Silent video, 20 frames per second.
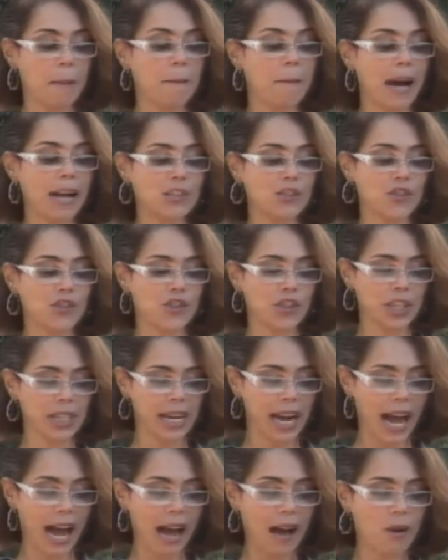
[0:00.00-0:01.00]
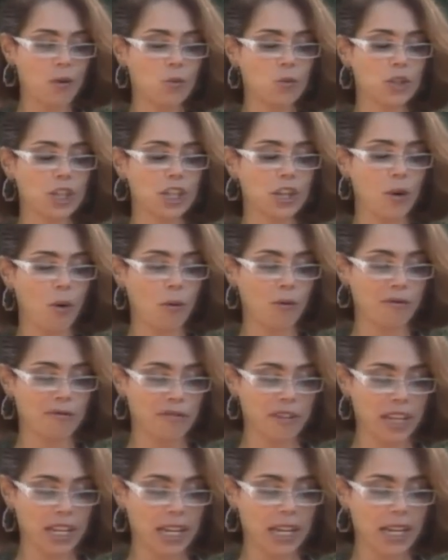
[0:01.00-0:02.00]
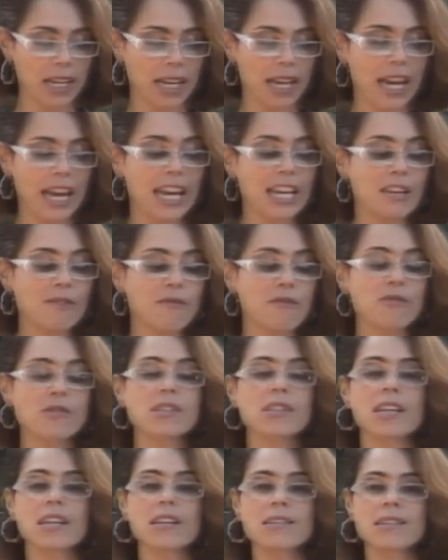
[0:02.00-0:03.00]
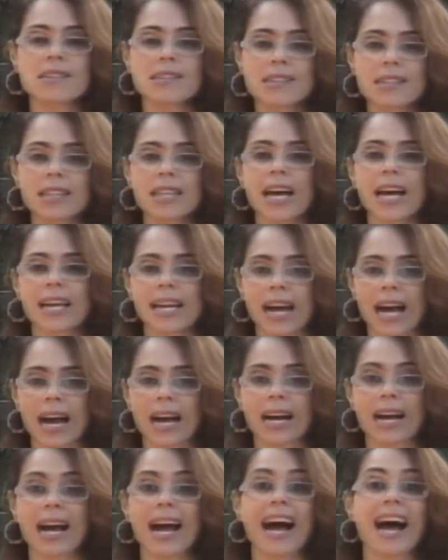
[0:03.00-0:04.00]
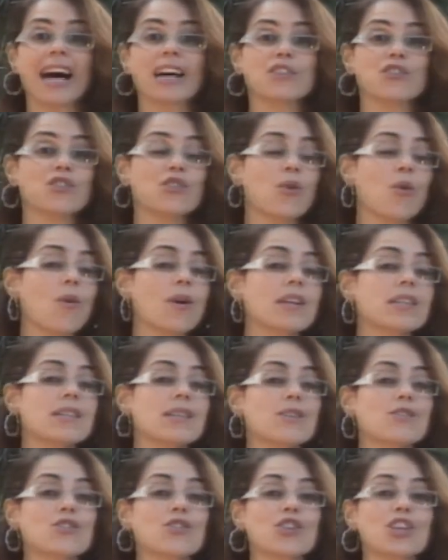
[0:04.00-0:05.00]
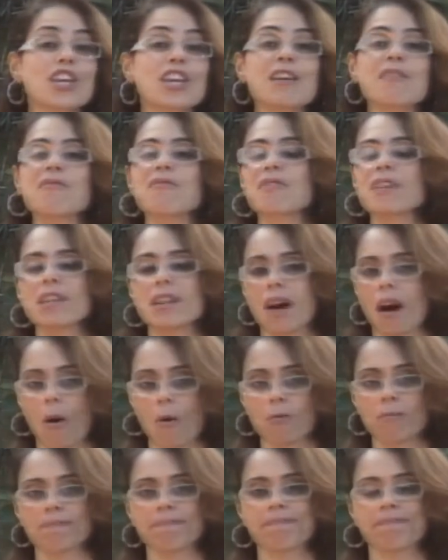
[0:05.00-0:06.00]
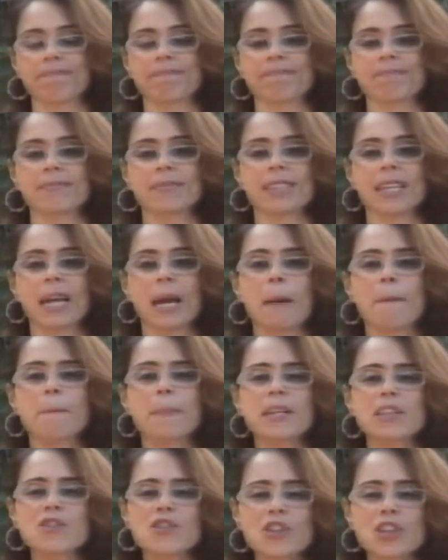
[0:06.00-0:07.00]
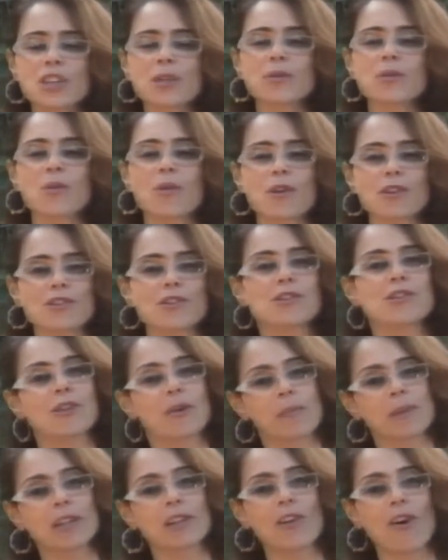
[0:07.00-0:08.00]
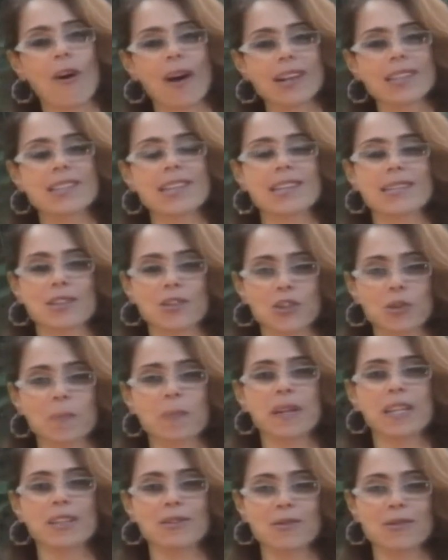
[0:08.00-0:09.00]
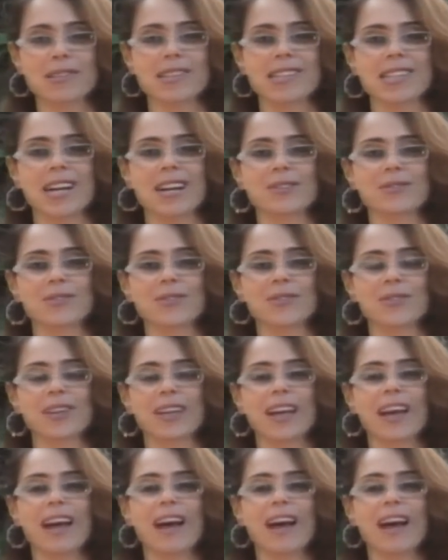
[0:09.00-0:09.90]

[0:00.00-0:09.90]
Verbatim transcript: mas dirá o que ouvir e vos ensinará as coisas que virão. Pedindo hoje sobre nós esse Espírito Santo